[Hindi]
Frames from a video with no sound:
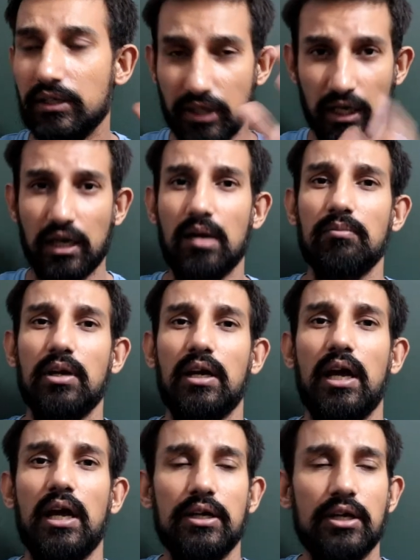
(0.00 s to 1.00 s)
अच्छा काम कर
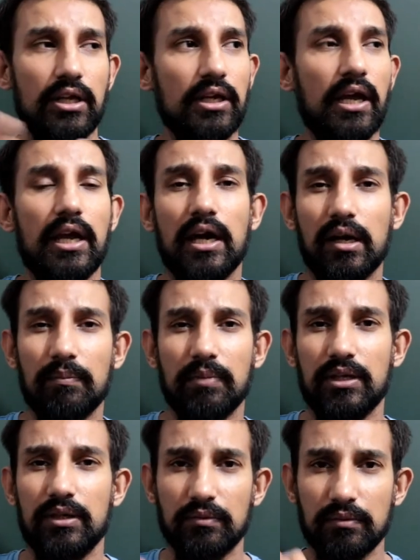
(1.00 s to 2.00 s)
रहा है ठीक है यार
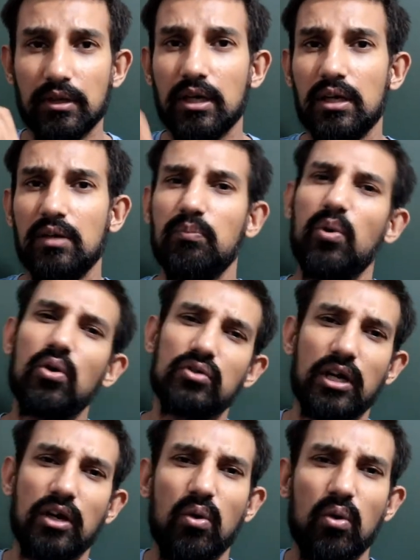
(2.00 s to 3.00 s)
बट बहुत
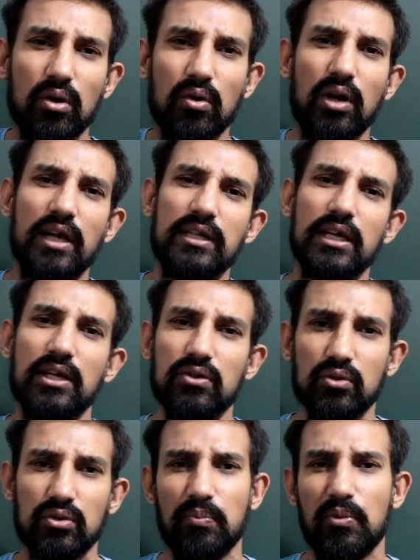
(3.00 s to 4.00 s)
सारे और लोग आ जाएंगे
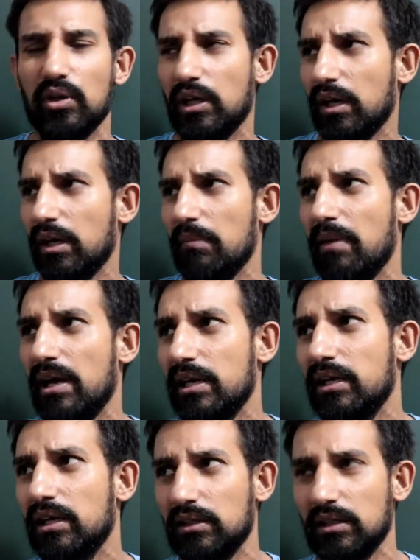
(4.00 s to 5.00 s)
इसको सपोर्ट करने मैं
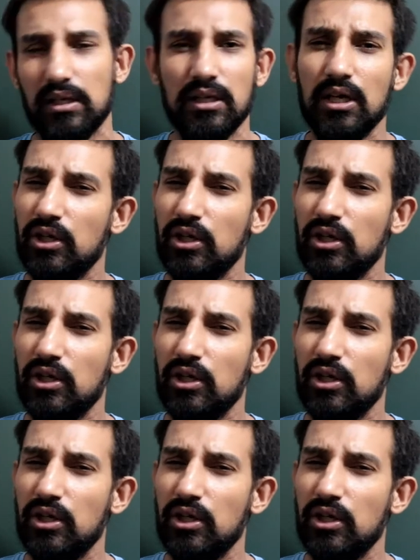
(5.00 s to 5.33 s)
नहीं करता